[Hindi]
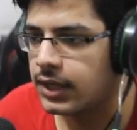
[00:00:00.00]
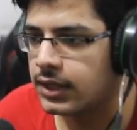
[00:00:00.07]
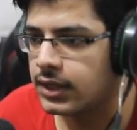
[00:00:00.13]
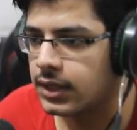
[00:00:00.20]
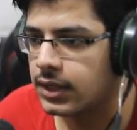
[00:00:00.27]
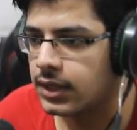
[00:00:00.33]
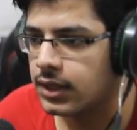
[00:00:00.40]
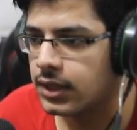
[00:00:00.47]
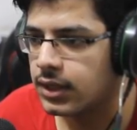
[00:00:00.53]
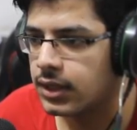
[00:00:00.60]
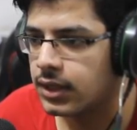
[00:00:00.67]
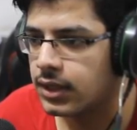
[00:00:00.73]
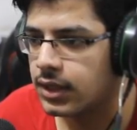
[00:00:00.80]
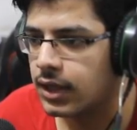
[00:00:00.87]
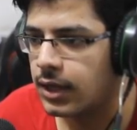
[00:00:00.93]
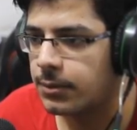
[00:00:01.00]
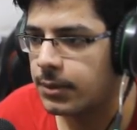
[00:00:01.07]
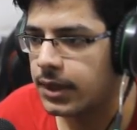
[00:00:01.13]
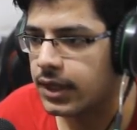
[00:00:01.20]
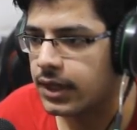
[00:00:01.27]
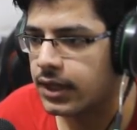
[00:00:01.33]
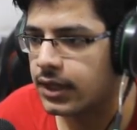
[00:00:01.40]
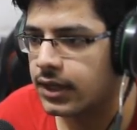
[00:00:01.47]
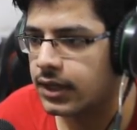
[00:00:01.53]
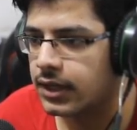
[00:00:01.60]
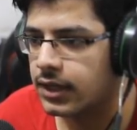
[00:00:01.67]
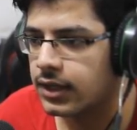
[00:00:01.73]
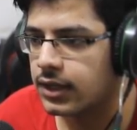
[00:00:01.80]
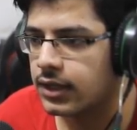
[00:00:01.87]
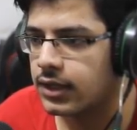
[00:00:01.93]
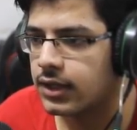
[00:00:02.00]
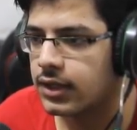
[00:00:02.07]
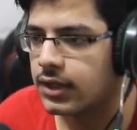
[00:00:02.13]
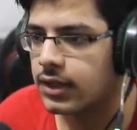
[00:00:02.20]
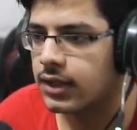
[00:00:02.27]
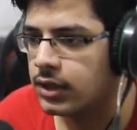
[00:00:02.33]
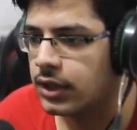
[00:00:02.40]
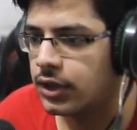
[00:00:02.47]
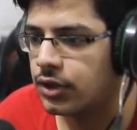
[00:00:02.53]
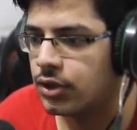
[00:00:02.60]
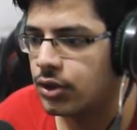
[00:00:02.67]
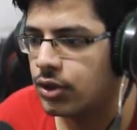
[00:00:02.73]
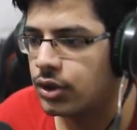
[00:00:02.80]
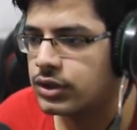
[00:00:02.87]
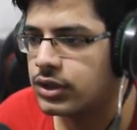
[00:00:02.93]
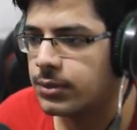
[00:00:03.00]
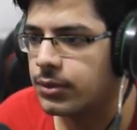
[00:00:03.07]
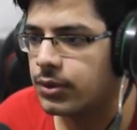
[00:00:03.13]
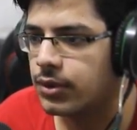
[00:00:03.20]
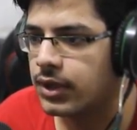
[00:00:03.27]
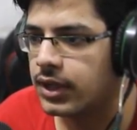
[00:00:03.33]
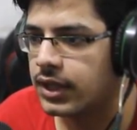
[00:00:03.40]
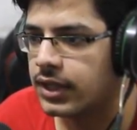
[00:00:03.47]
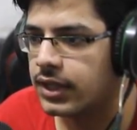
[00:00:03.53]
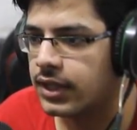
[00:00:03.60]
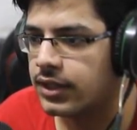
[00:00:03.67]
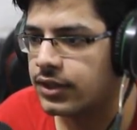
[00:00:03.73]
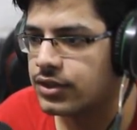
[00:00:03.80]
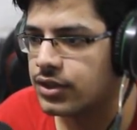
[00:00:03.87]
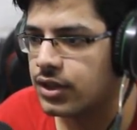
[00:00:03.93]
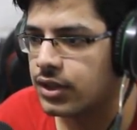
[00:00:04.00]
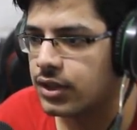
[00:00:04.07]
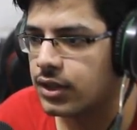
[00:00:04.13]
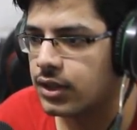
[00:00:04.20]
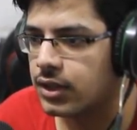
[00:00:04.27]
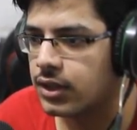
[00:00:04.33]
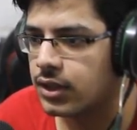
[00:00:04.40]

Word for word: लेते हैं काम आएगा आगे कहीं ना कहीं या टॉर्च हमें और लेके आनी चाहिए